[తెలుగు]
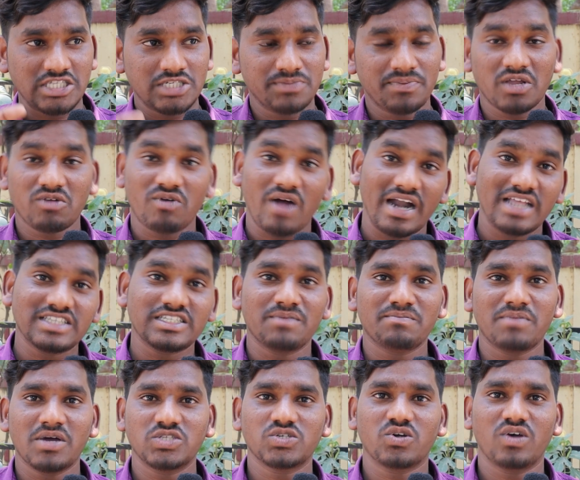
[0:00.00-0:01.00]
మంచి పేరు వాడే
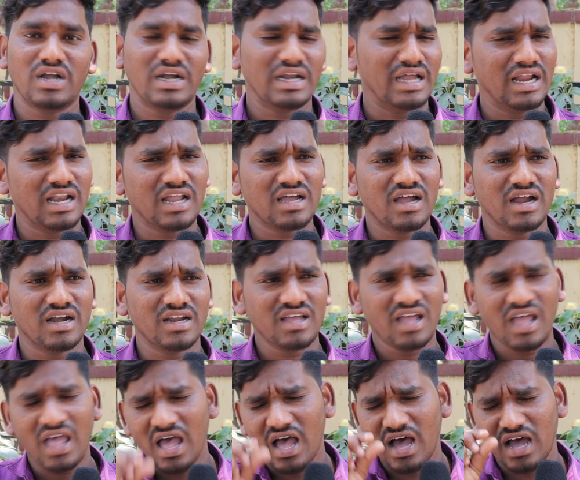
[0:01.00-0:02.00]
సంపాదించుకోవాలని డైలాగ్ కానీ
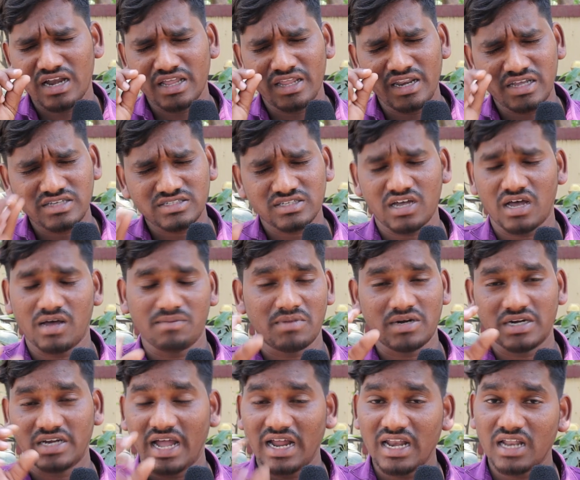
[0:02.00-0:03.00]
ఆ లిరిక్స్
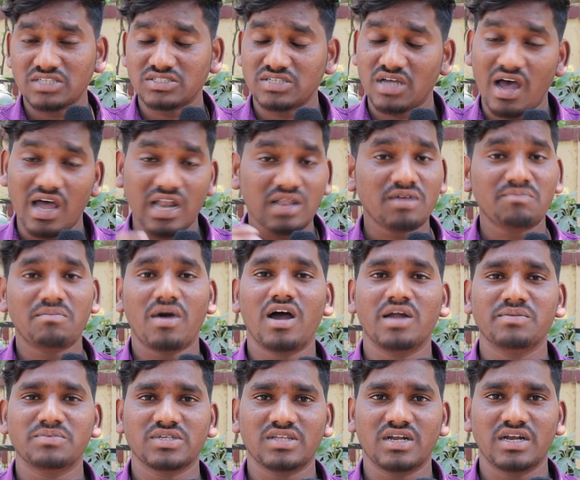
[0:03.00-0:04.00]
మా డైలాగ్ చాలా బాగా
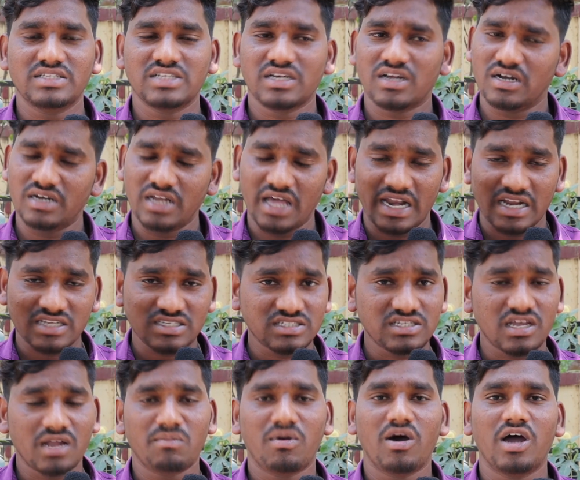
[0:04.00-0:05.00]
అనిపించింది నిజంగా డైరెక్షన్
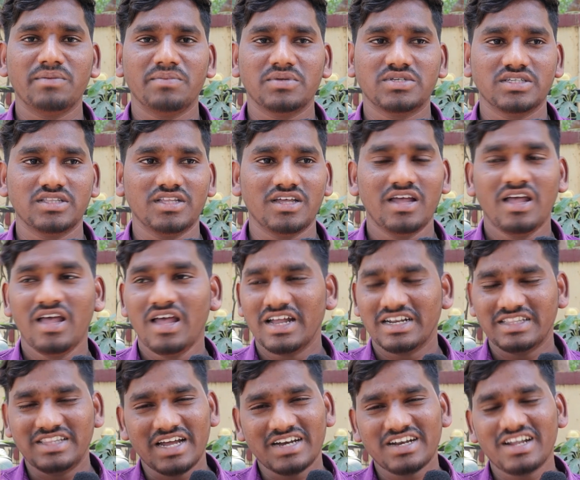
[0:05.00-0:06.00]
చాలా బాగా అనిపించింది
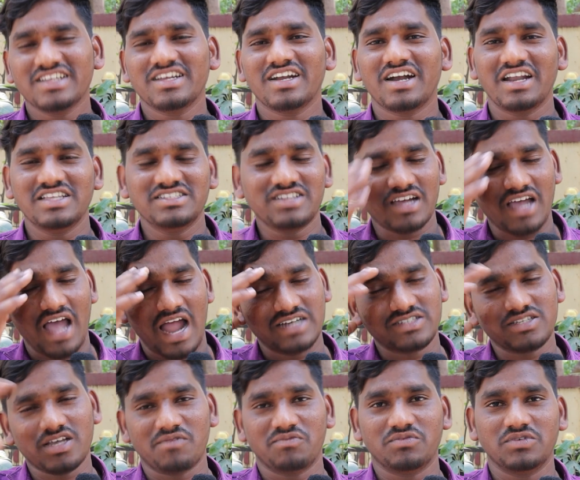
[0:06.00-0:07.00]
దన్నదన నిజంగా
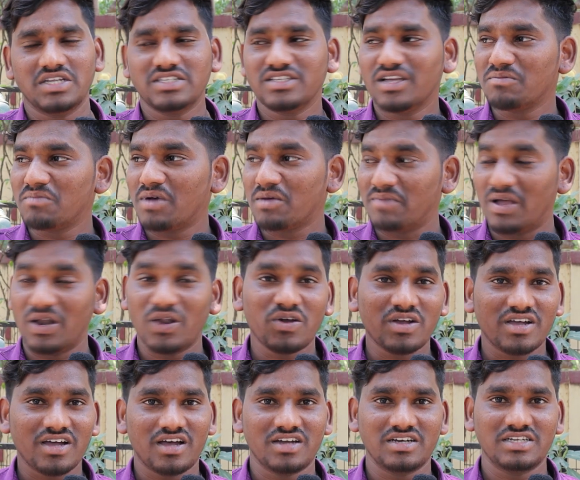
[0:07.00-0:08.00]
హ్యాట్స్ ఆఫ్ నిజంగా
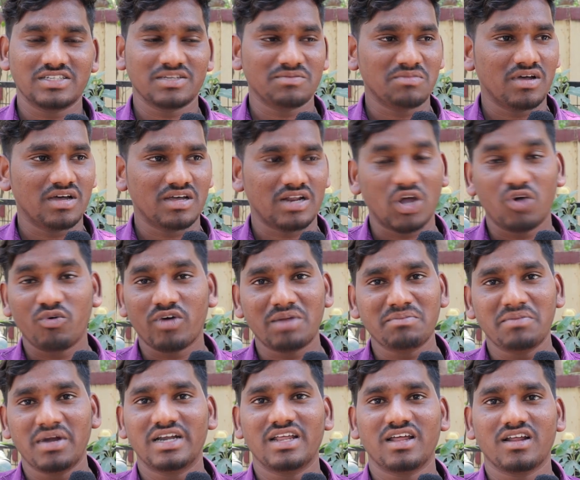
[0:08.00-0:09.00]
మళ్ళొక నిజం
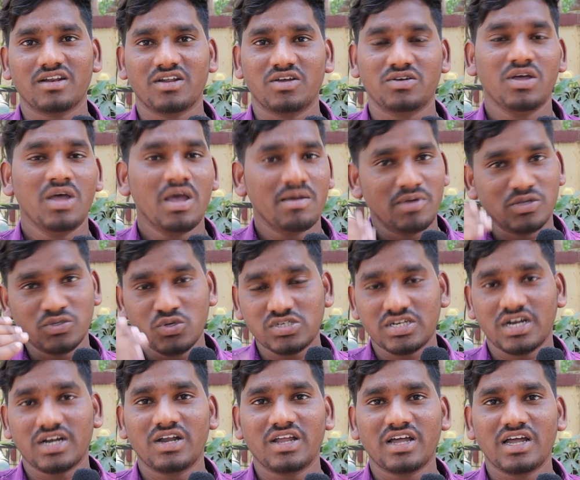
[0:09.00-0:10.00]
రఘువరం బీటెక్లో మేము
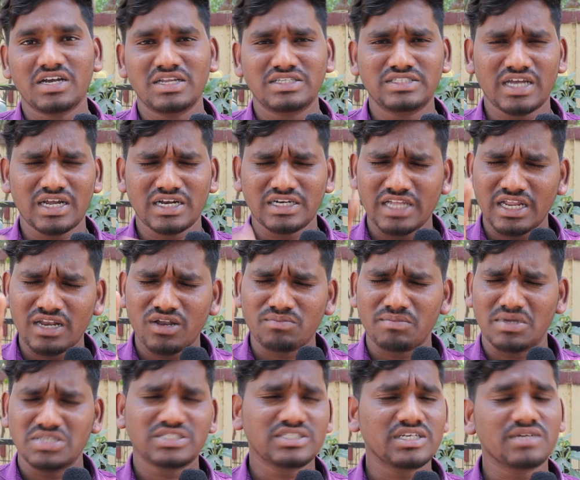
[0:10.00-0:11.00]
చూసినట్లుగా నిజంగా నీళ్ళు
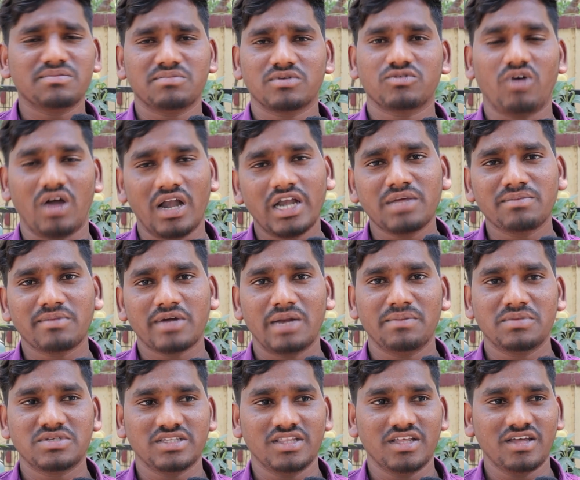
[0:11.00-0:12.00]
మంచి క్వాలిటీ మాకు
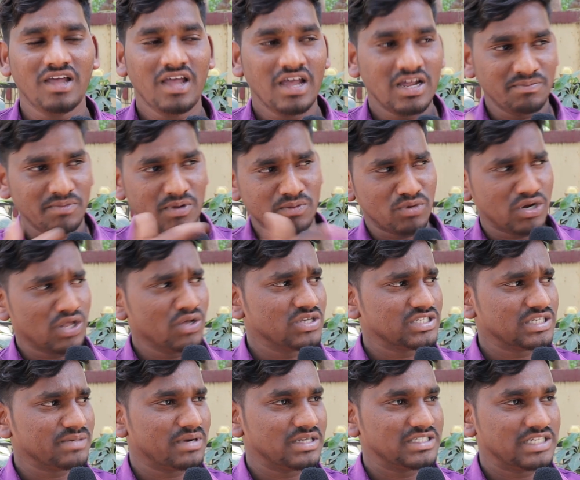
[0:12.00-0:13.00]
అనిపించింది మేము ఉన్న
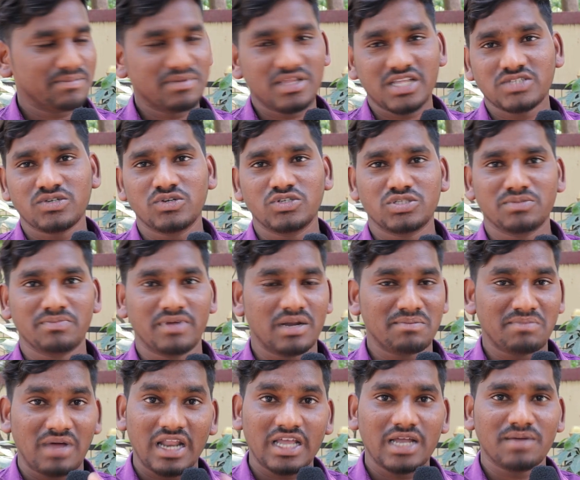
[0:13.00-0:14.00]
చూస్తే మన జబర్దస్త్ నుంచి మన
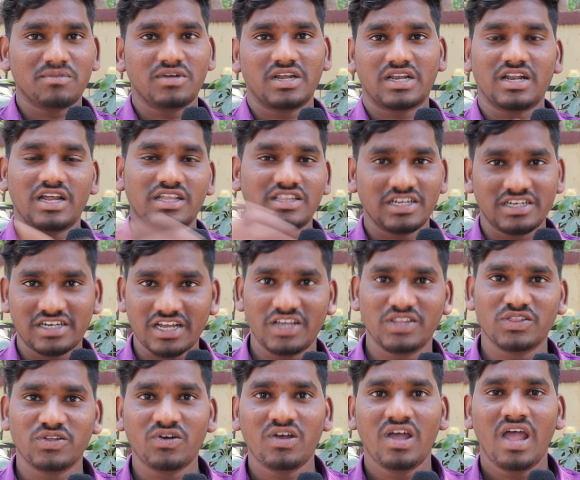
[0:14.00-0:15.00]
బలగం ఎట్లయితే ఇట్
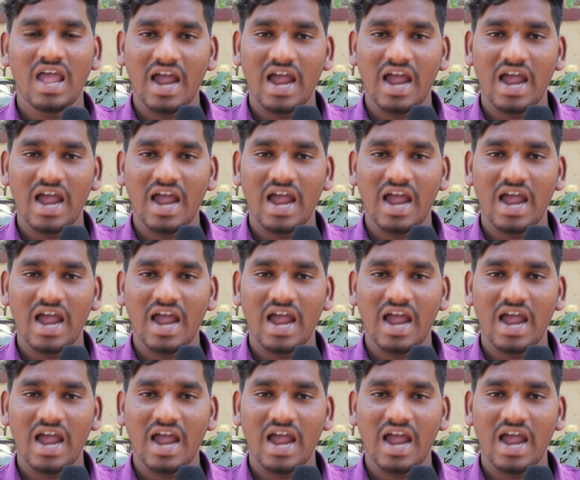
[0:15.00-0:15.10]
అయిందో